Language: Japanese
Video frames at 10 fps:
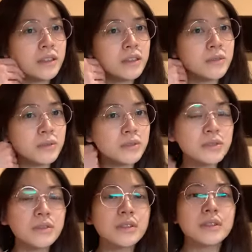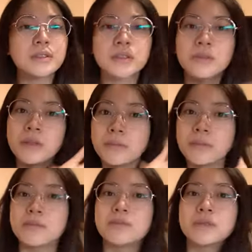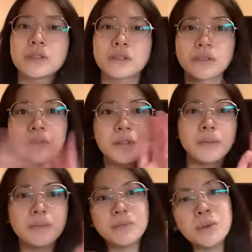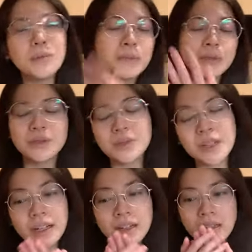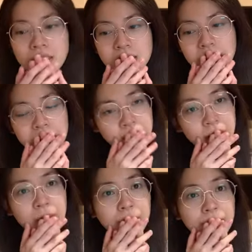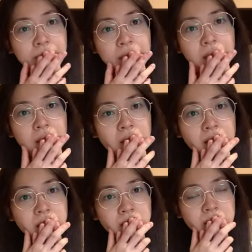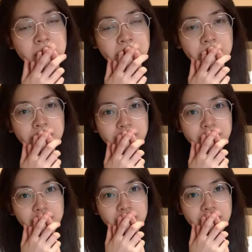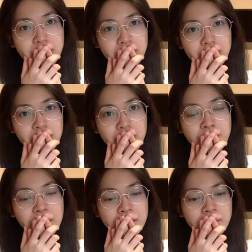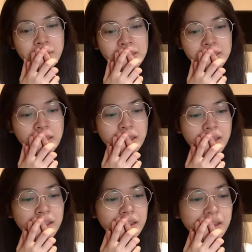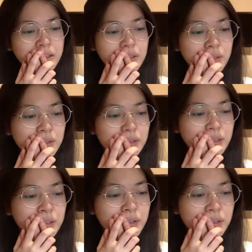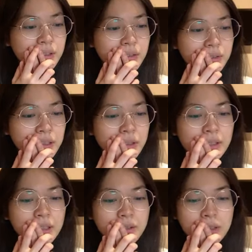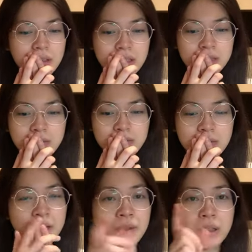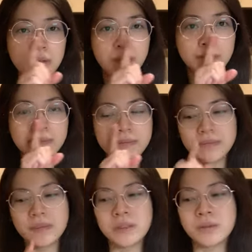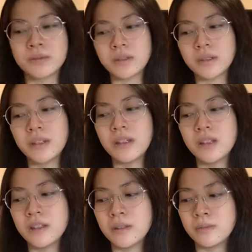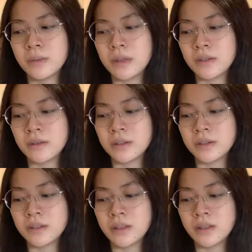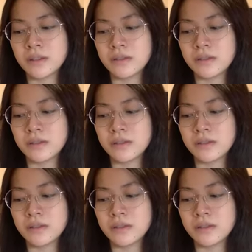でも本当すごいすっごい悶々と考えちゃってで私いっぱい電話してそういろんな人いろんな人っていうか、まあ、一人とすごいいっぱい電話しても